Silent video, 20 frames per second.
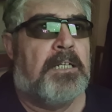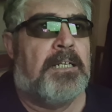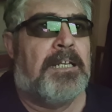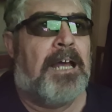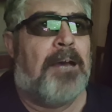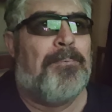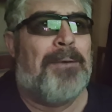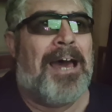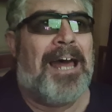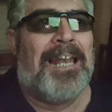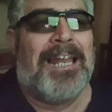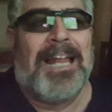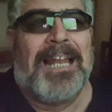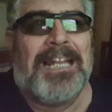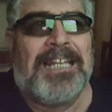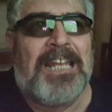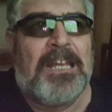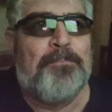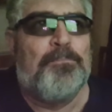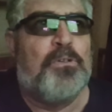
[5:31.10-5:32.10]
La palla
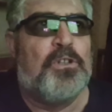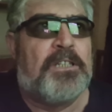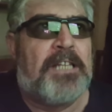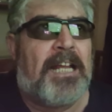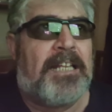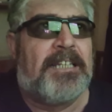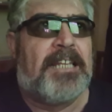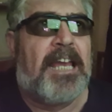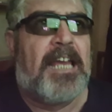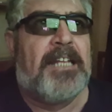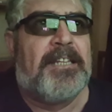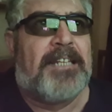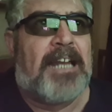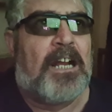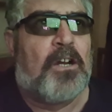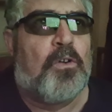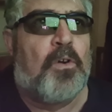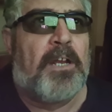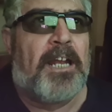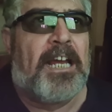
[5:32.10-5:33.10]
la devi buttare dentro,
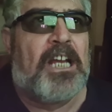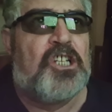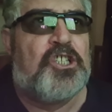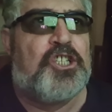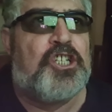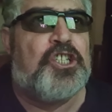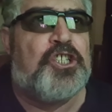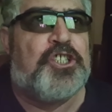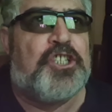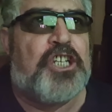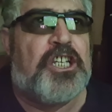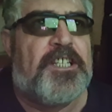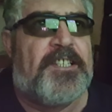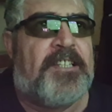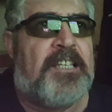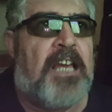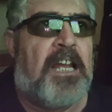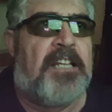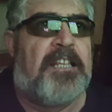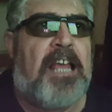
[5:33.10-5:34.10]
ancora che
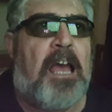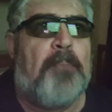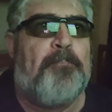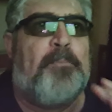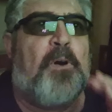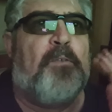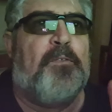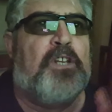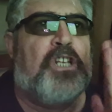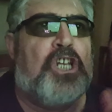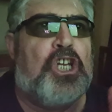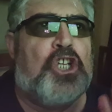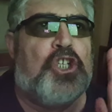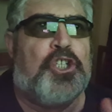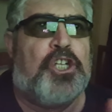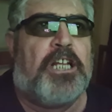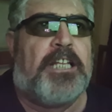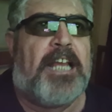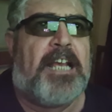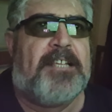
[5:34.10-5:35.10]
cincischi, il tempo
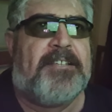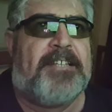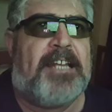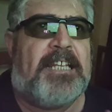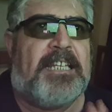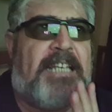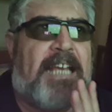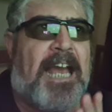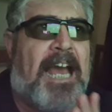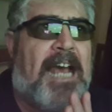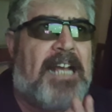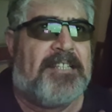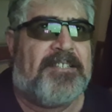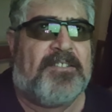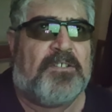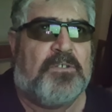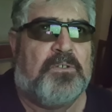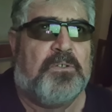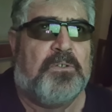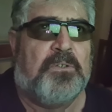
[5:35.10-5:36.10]
finisce, testa di
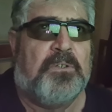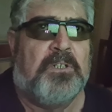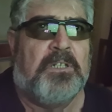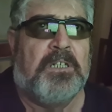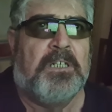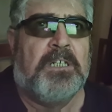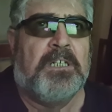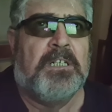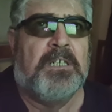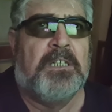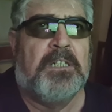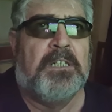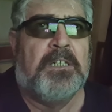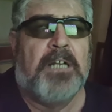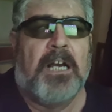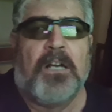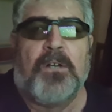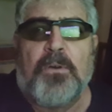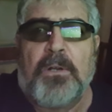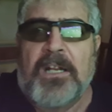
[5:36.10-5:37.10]
cazzo.
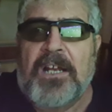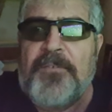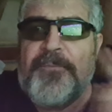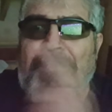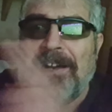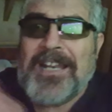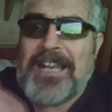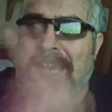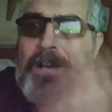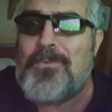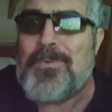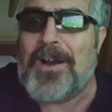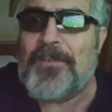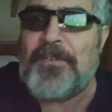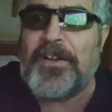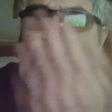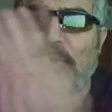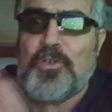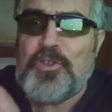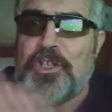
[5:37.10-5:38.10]
Ancora che fanno, qua,
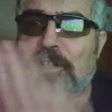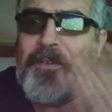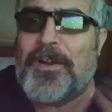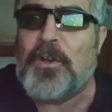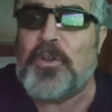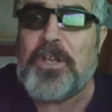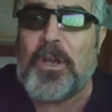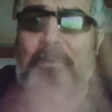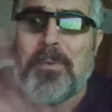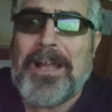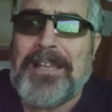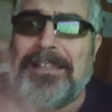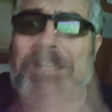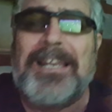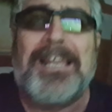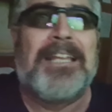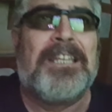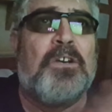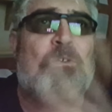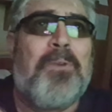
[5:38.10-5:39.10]
fanno così, fanno di qua e di
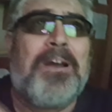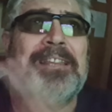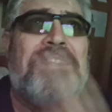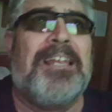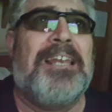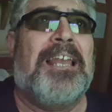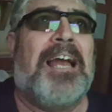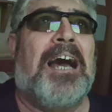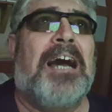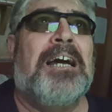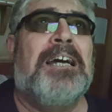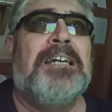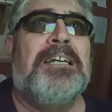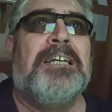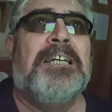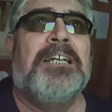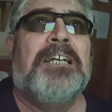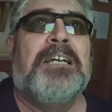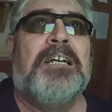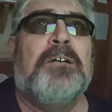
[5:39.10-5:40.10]
là, di qua e di là
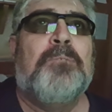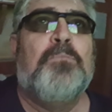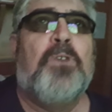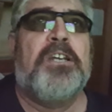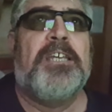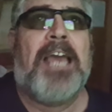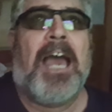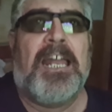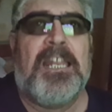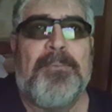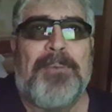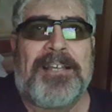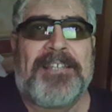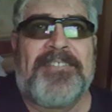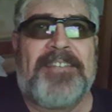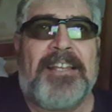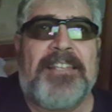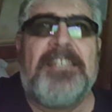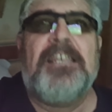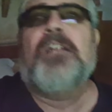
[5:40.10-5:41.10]
mo gli
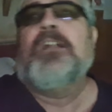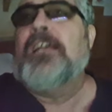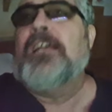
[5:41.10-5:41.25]
ripassa, gli